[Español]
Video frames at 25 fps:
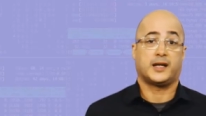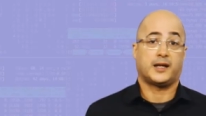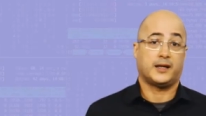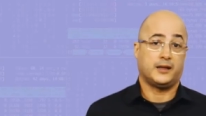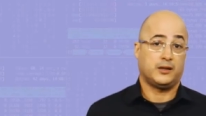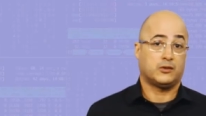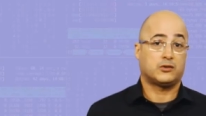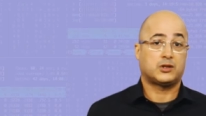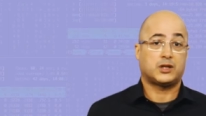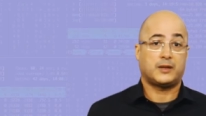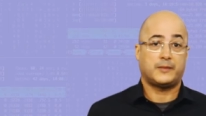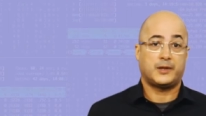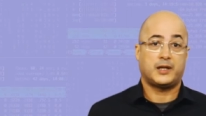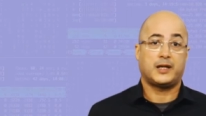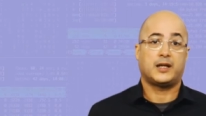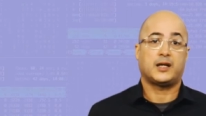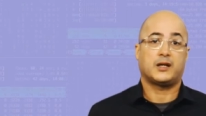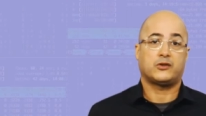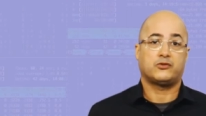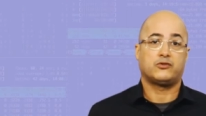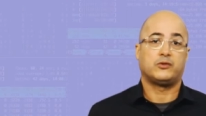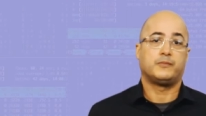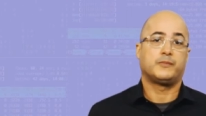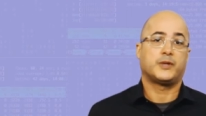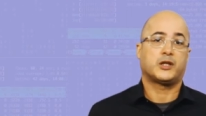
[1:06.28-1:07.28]
que de otra
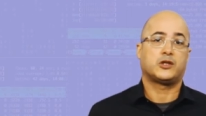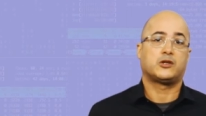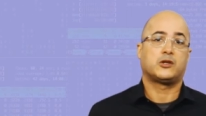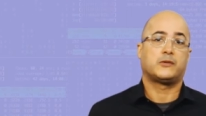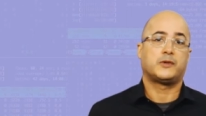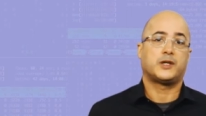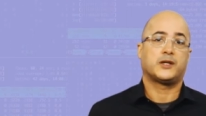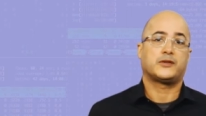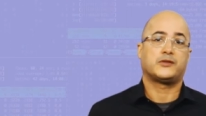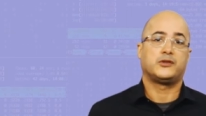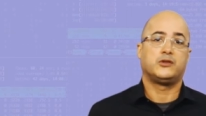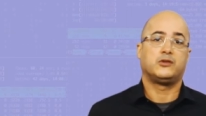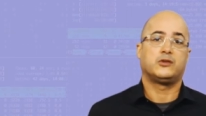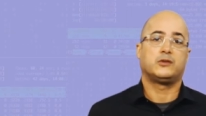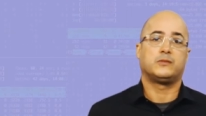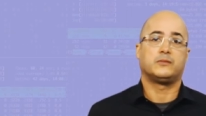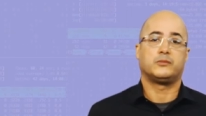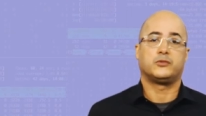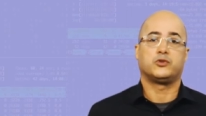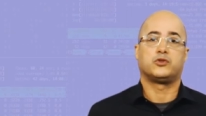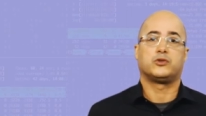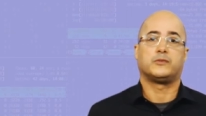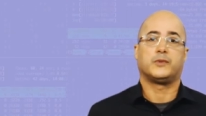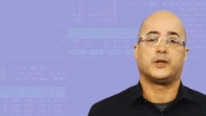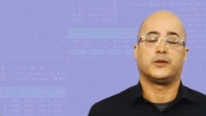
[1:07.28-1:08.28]
manera su impacto habría sido
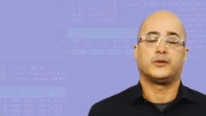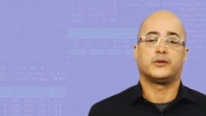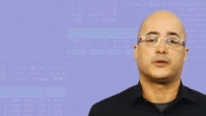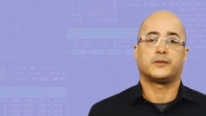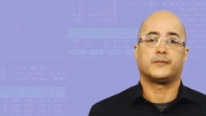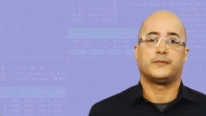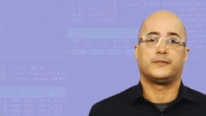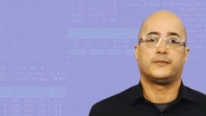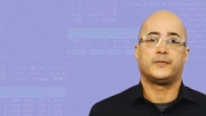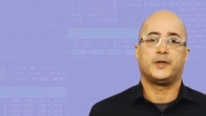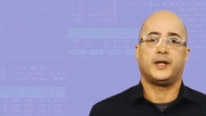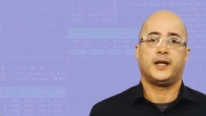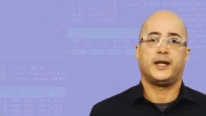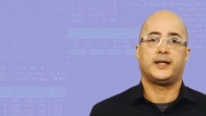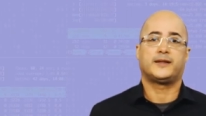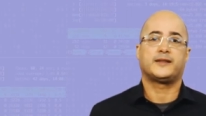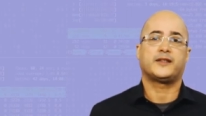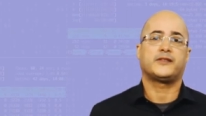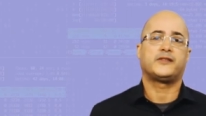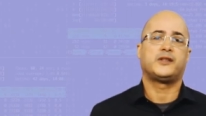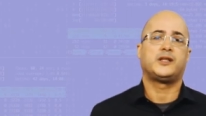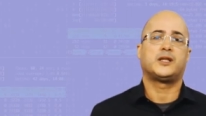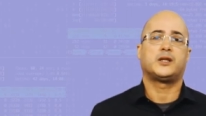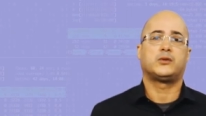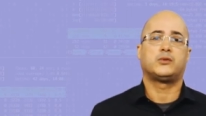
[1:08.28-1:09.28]
mucho mayor.
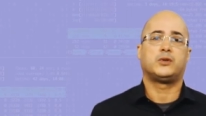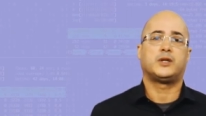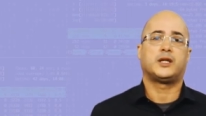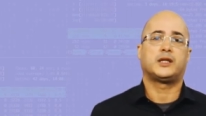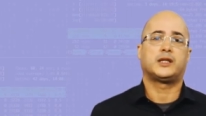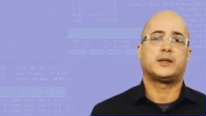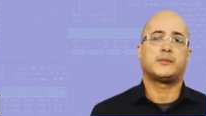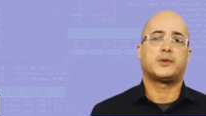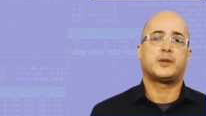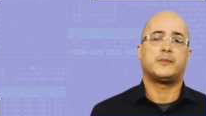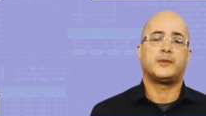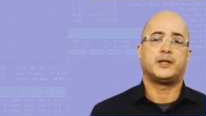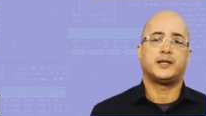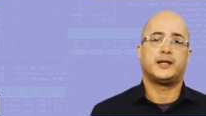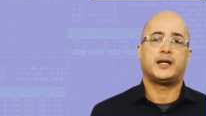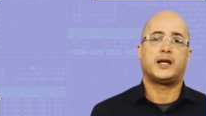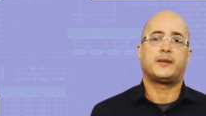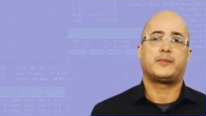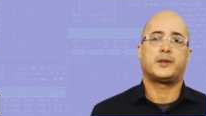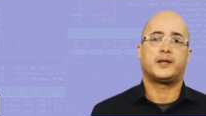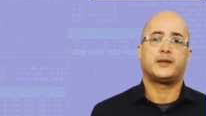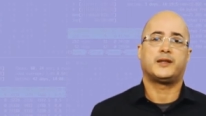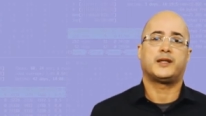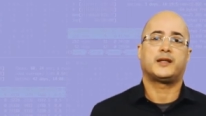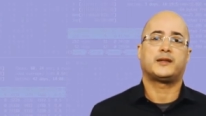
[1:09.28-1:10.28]
Esta asignatura te permitirá
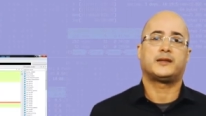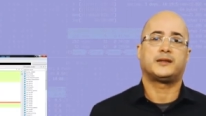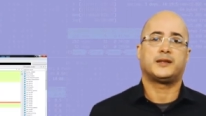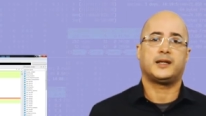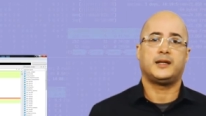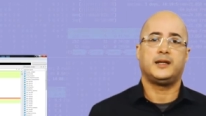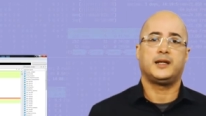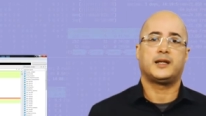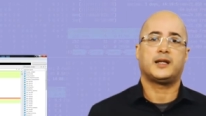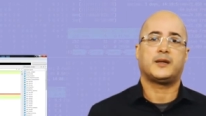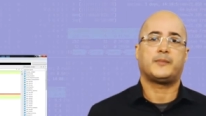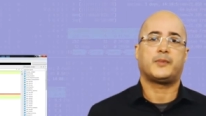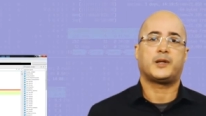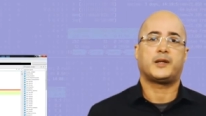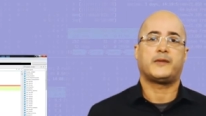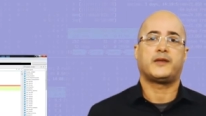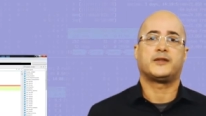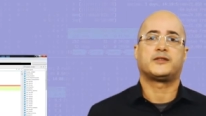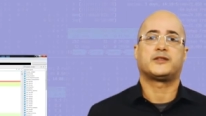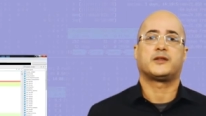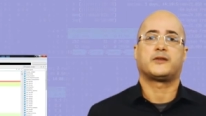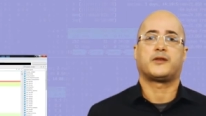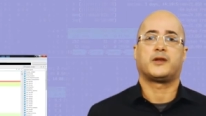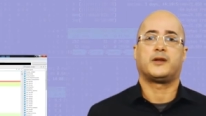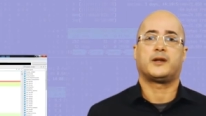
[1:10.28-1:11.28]
aprender técnicas para
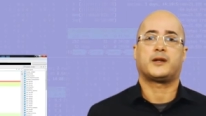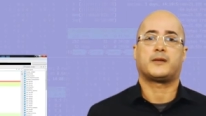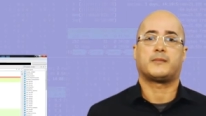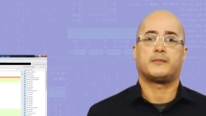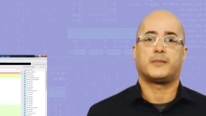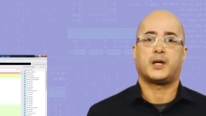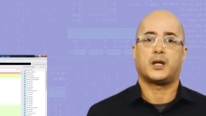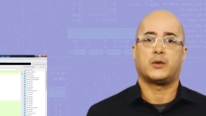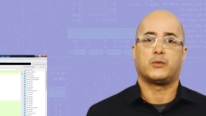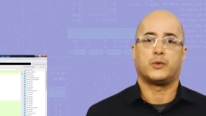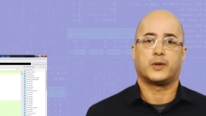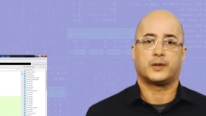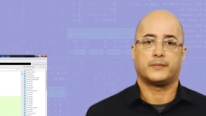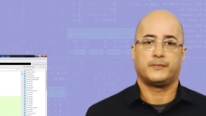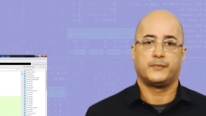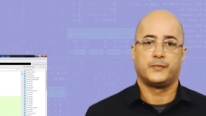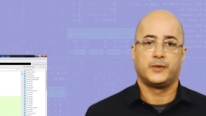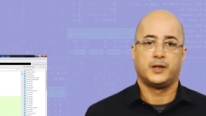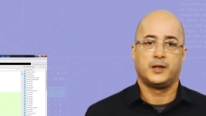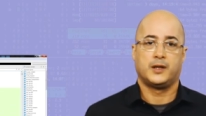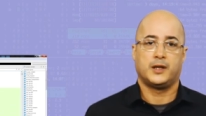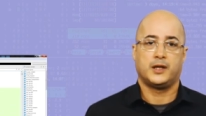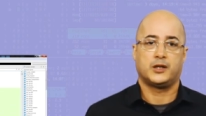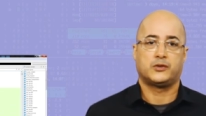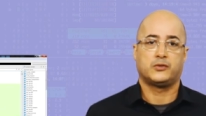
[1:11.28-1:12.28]
diseccionar malware,
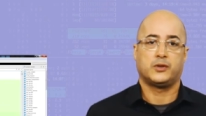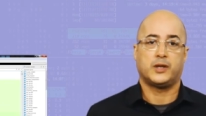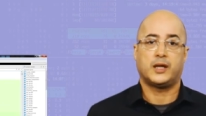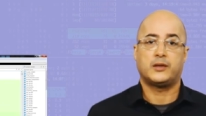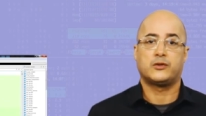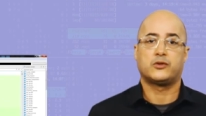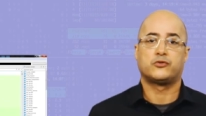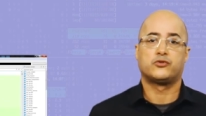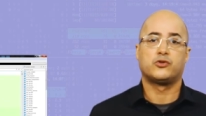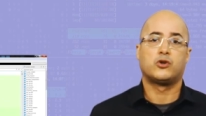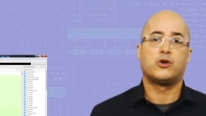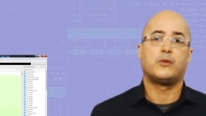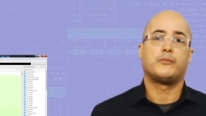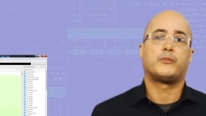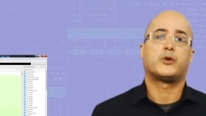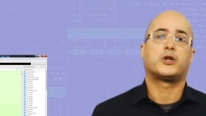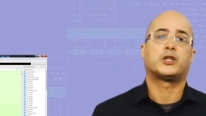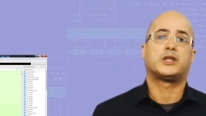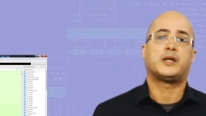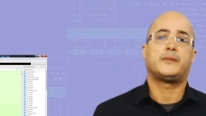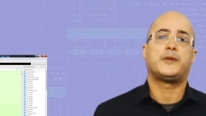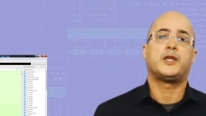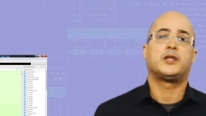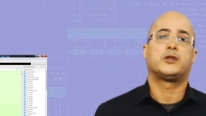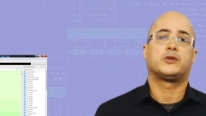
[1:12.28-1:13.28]
estudiando su
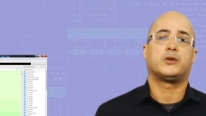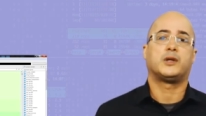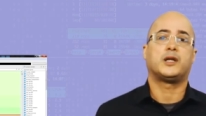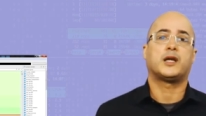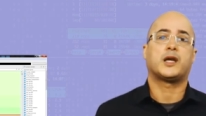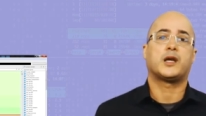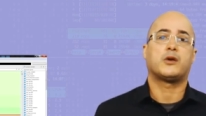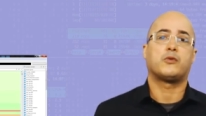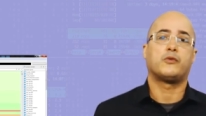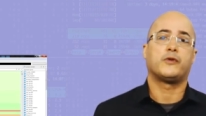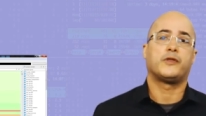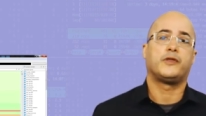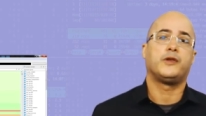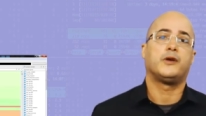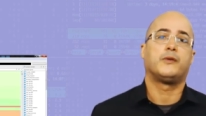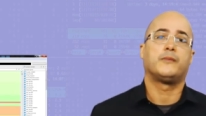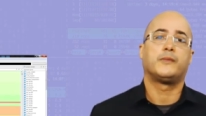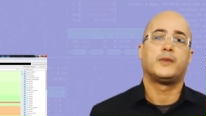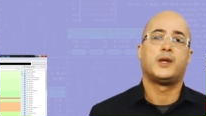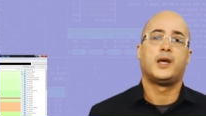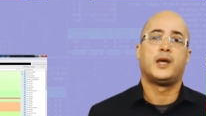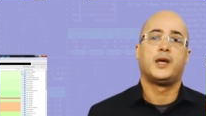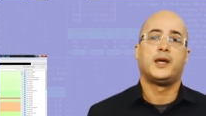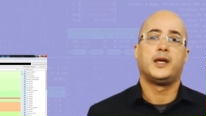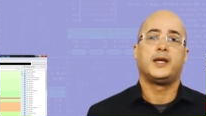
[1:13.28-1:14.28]
comportamiento en
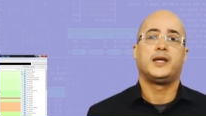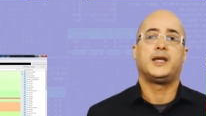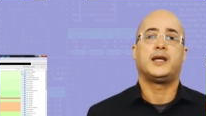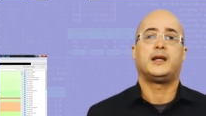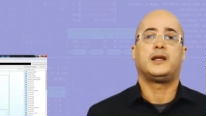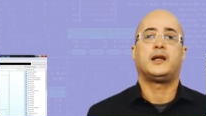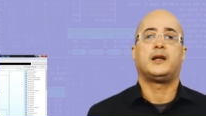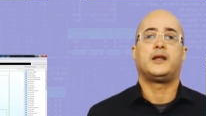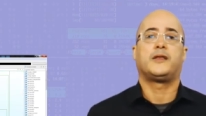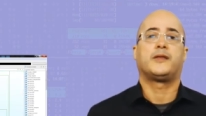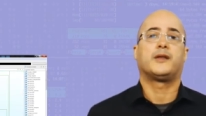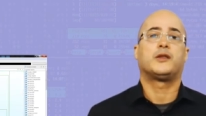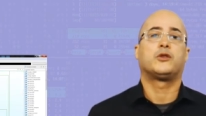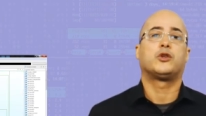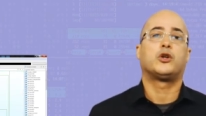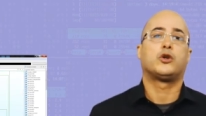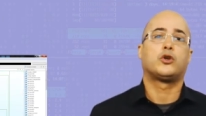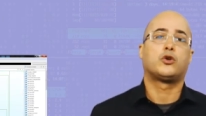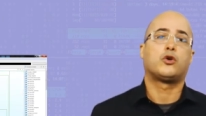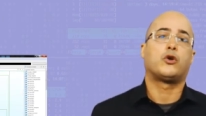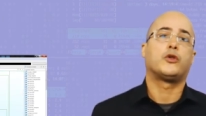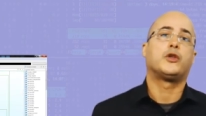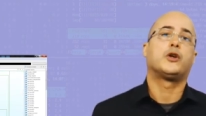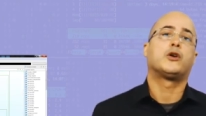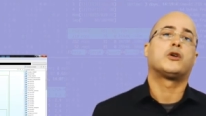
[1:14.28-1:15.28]
ejecución y analizando
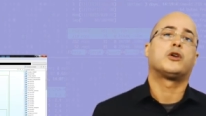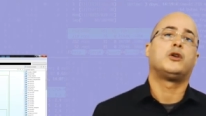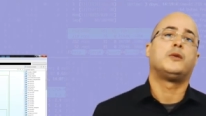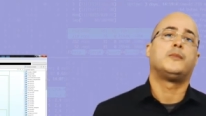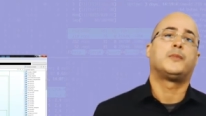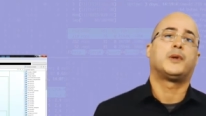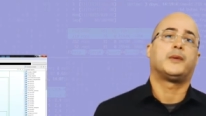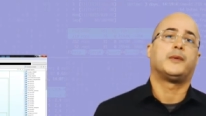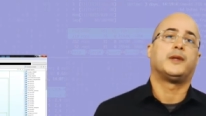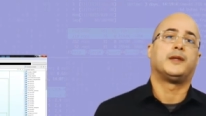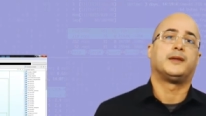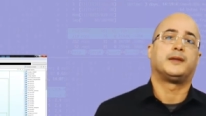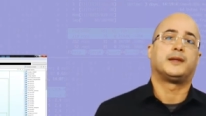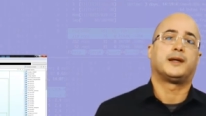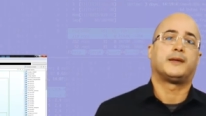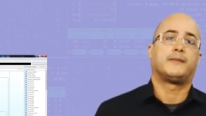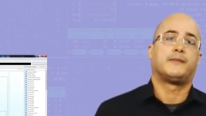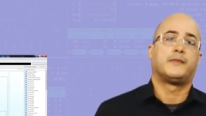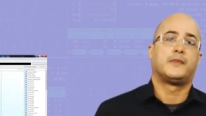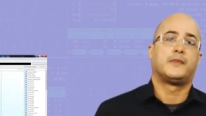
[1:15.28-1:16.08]
el código que lo implementa.